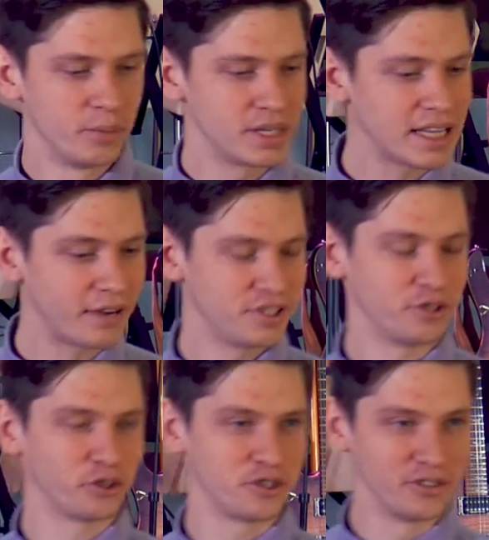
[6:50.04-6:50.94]

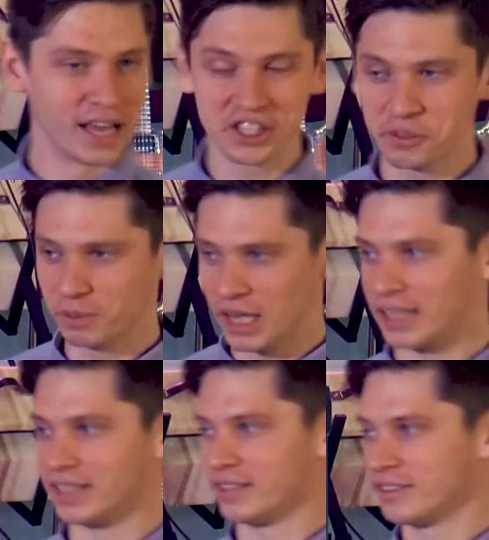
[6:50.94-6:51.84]
представьте, вот, то есть у нас наши
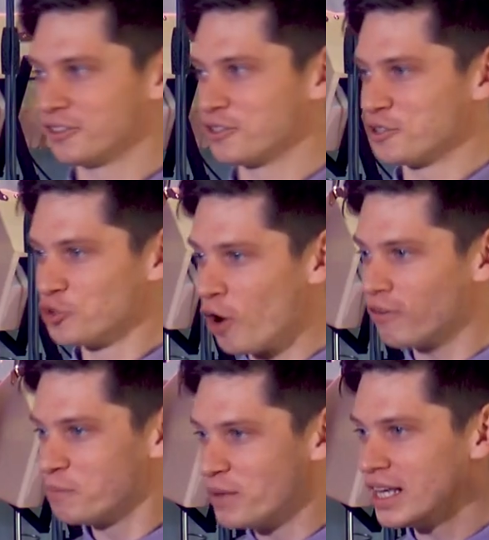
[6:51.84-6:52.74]
планы, то есть
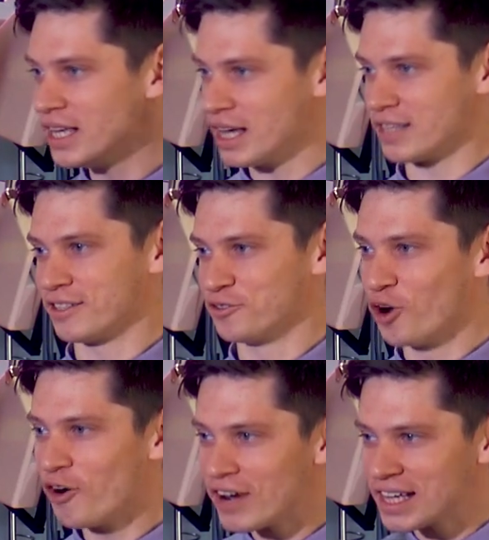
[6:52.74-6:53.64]
новый переезд,
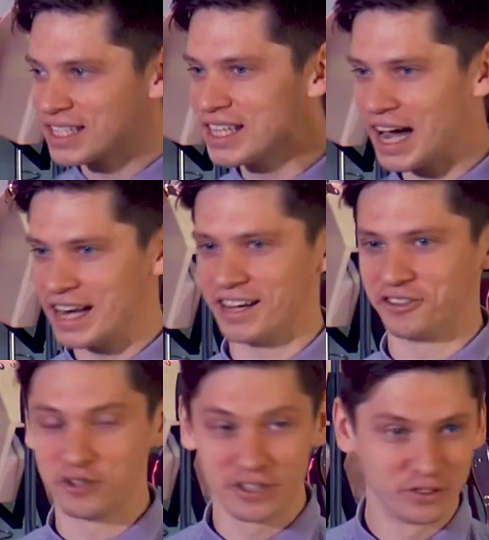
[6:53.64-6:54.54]
новое
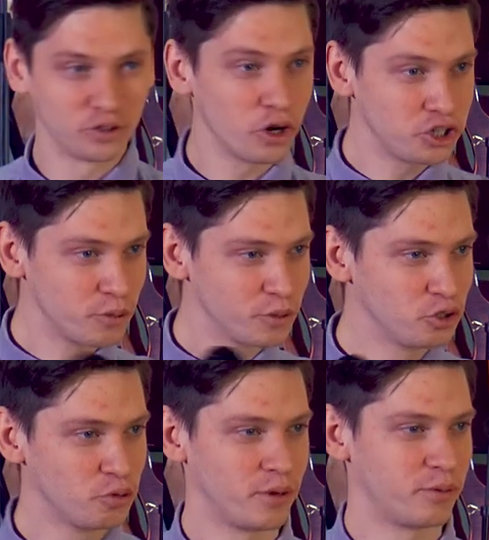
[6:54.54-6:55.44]
здание, то есть то, о чем мы
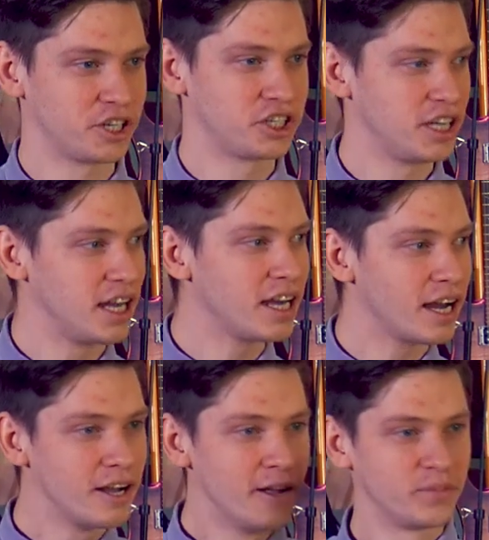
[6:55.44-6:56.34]
думаем,
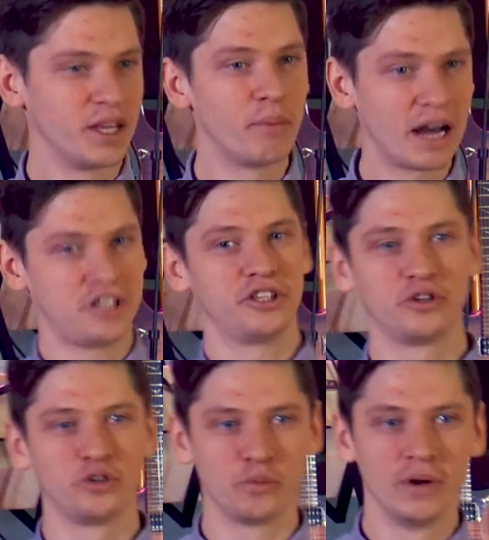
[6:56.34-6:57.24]
расширение
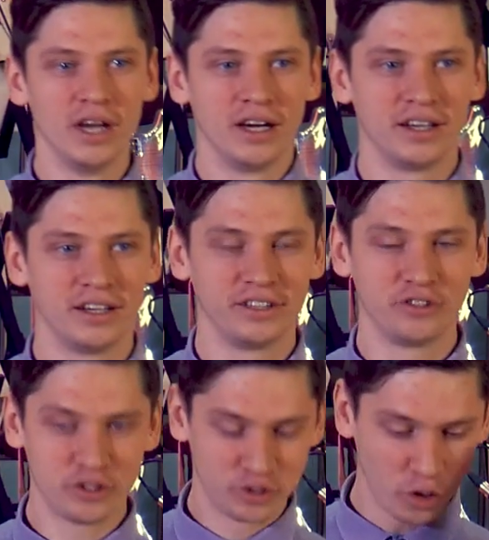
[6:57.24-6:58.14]
домашних групп, а,
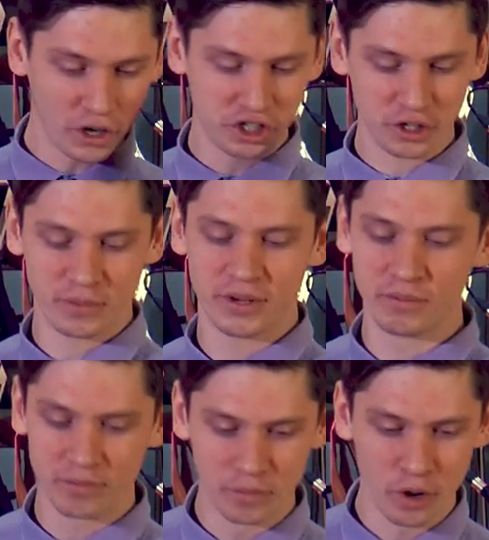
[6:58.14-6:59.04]
то есть то, о чем мы
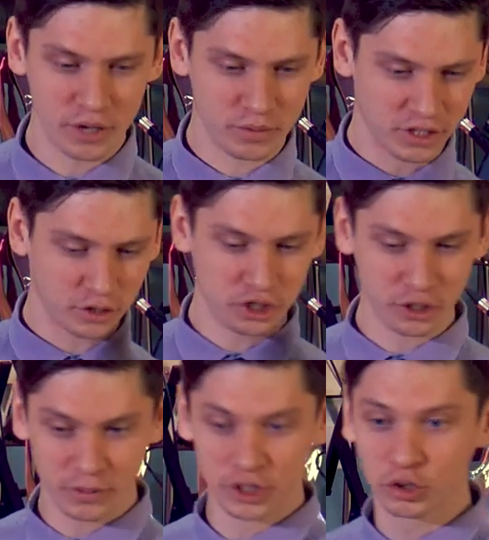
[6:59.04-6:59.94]
молимся, то, о
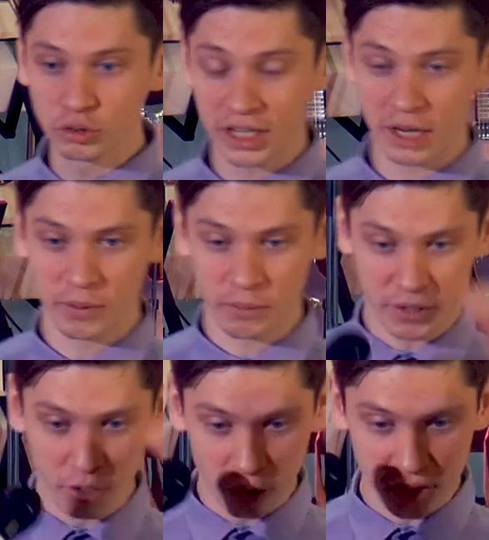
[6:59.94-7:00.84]
чем... И тут как бы
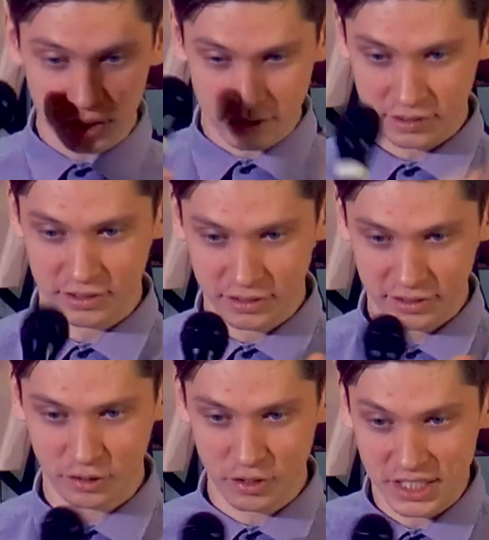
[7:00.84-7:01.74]
приходит,
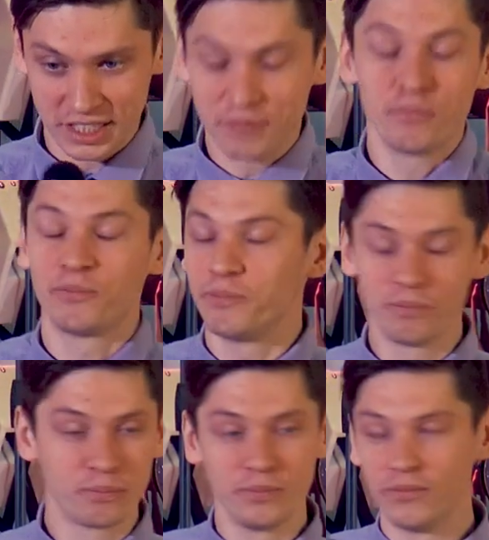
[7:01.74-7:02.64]
э, то есть
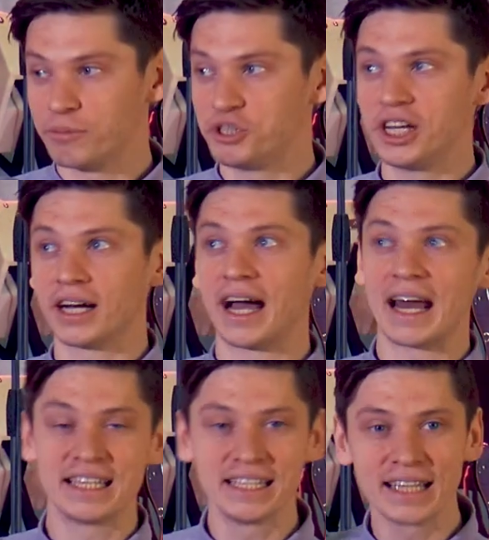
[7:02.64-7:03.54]
вообще
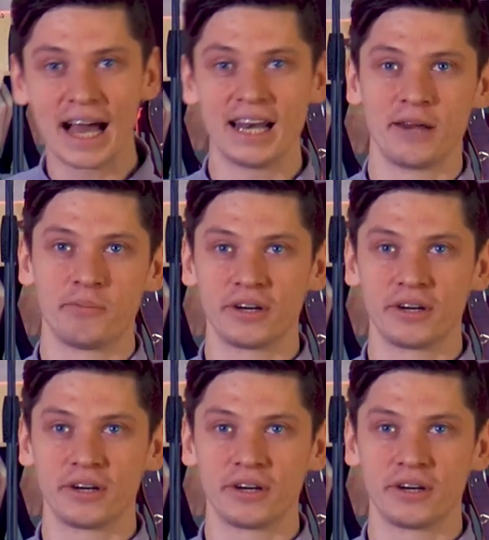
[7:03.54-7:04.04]
кардинально